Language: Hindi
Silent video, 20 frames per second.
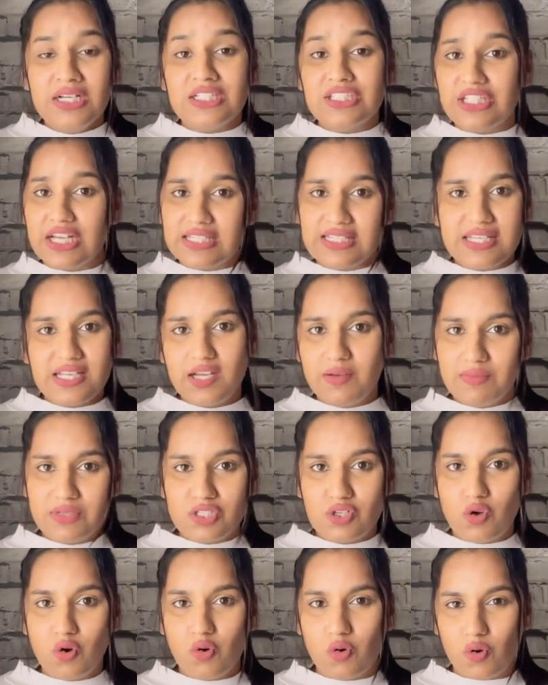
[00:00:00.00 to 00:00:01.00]
जैसे ही हम
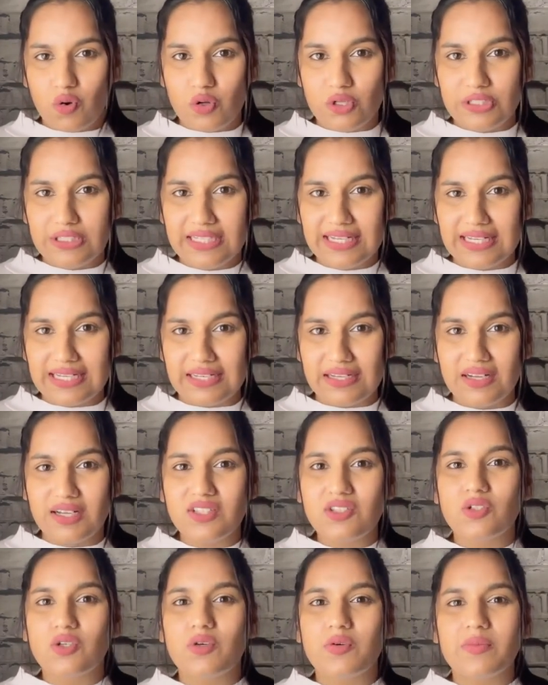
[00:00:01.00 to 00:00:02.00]
इसको खोलते हैं
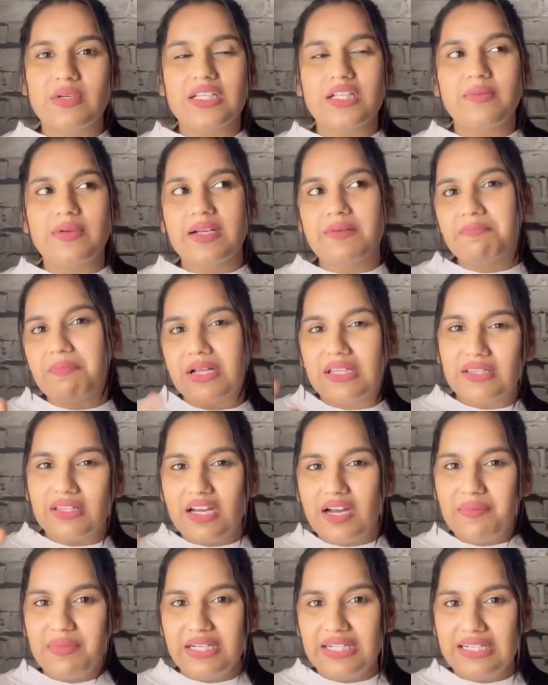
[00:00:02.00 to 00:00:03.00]
ना तो मतलब एक
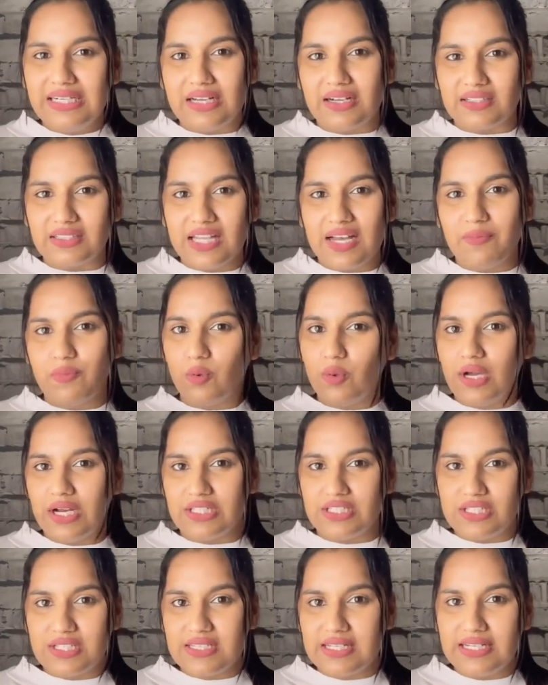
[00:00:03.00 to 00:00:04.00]
पंद्रह मिनट लगता है पूरा
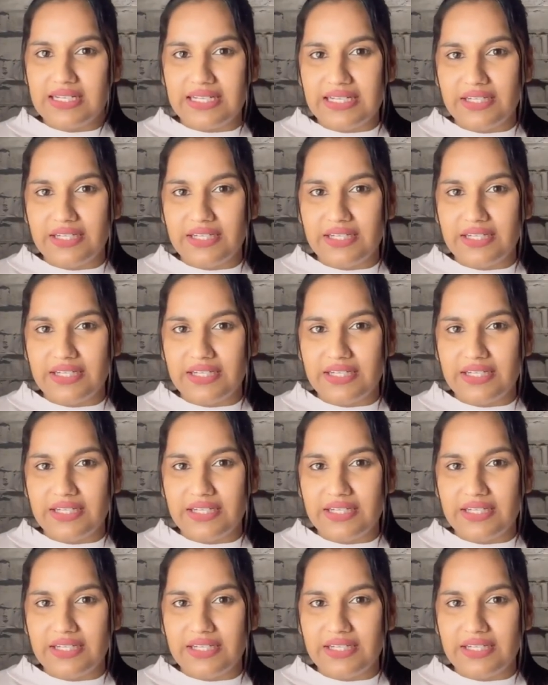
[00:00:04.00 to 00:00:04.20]
अच्छे से